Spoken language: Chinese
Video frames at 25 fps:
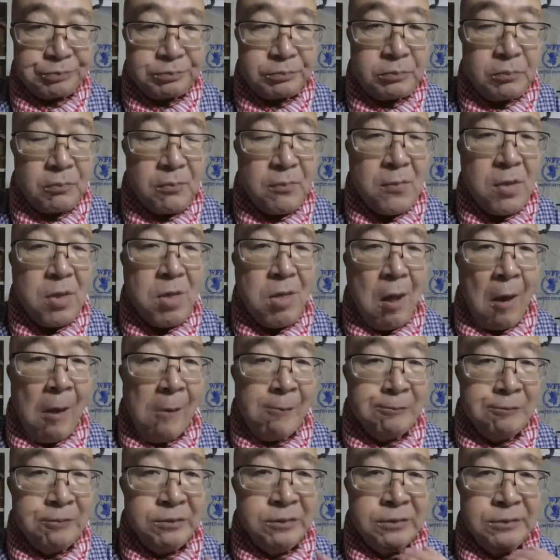这狗，
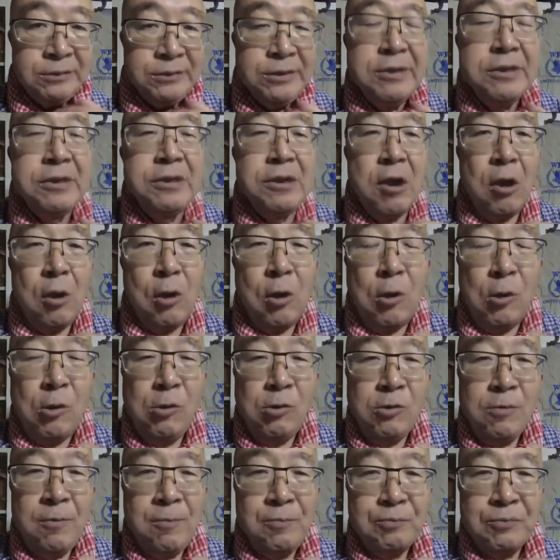
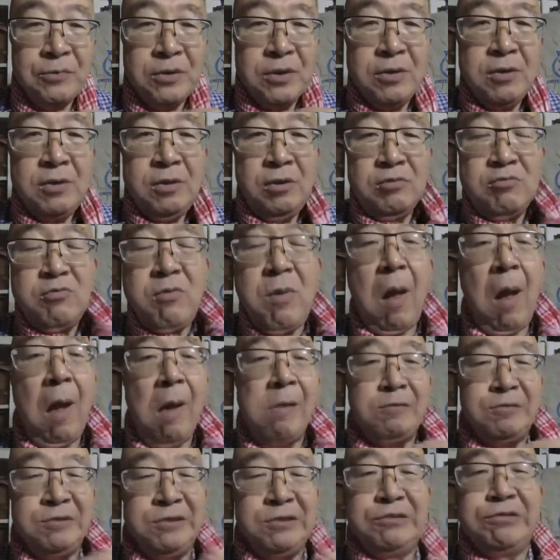你自己养的
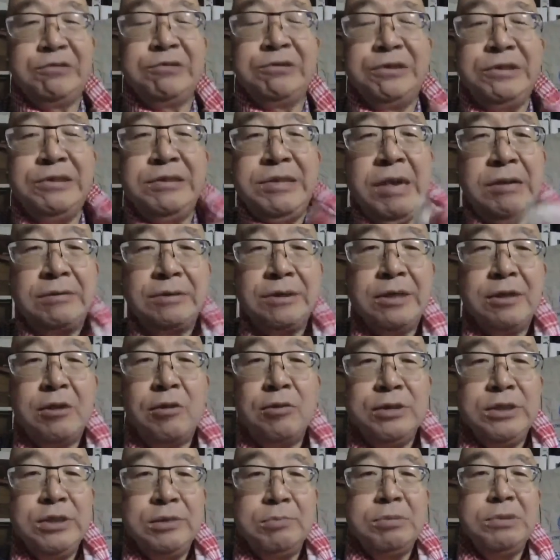狗你不教育，
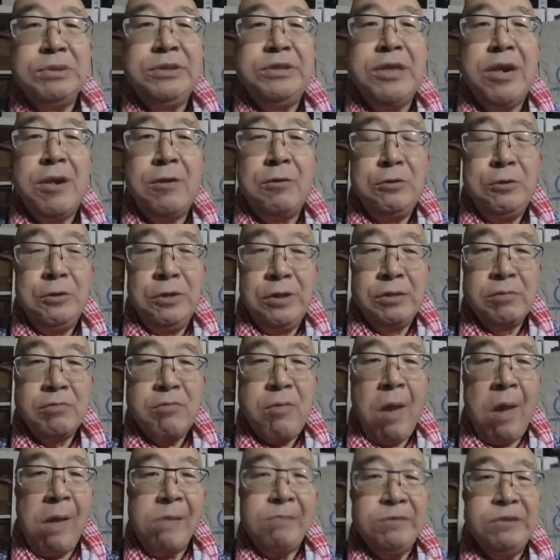你等着警
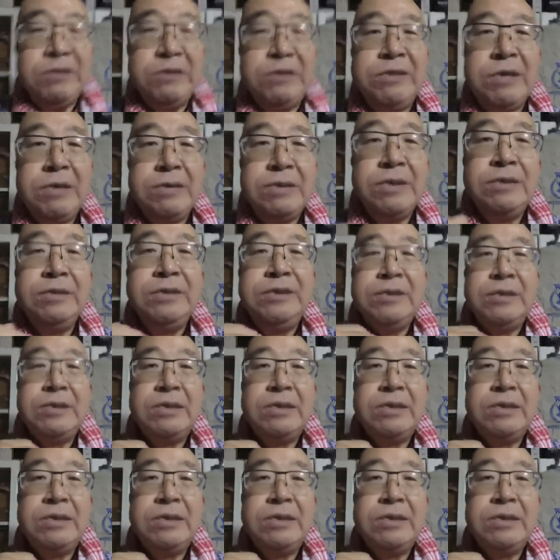察教育呢。